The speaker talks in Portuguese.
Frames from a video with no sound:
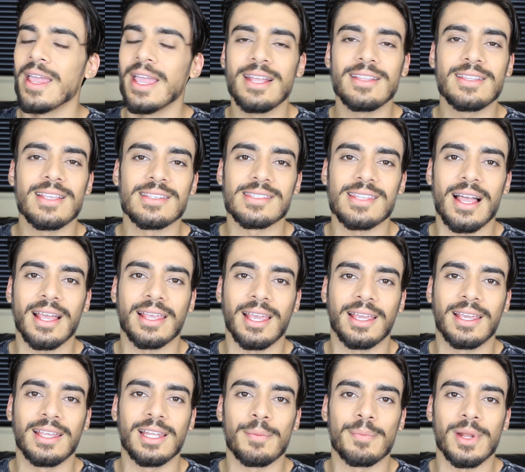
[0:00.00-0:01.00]
em destaque
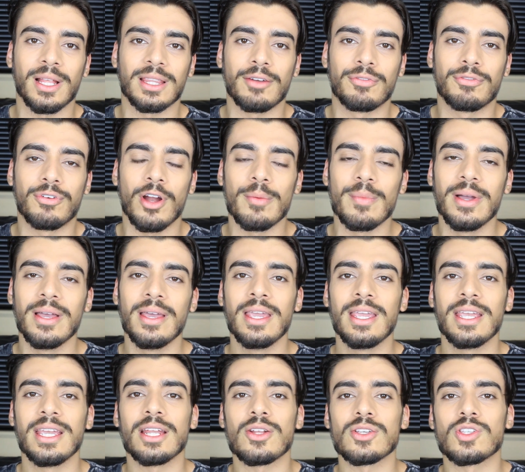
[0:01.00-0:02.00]
aqui na plataforma
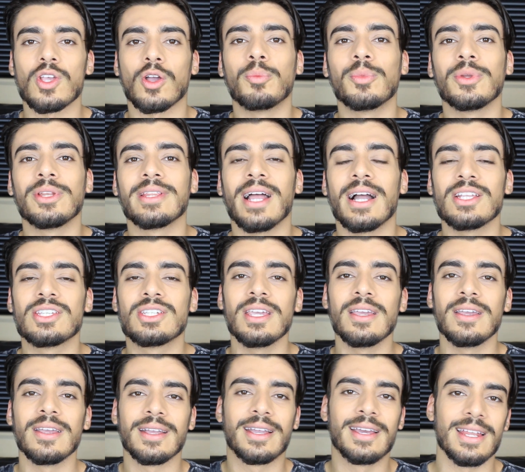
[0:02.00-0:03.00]
e a nossa
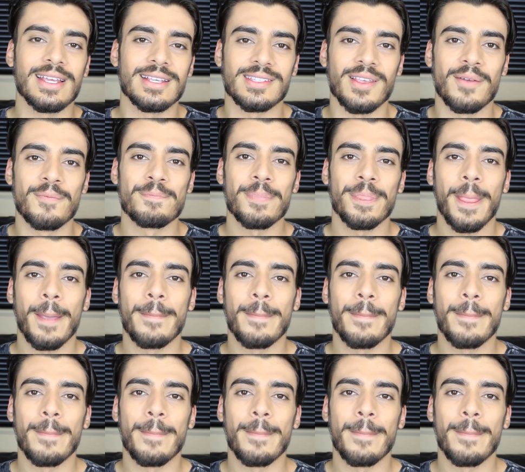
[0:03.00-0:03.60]
comunidade cresça.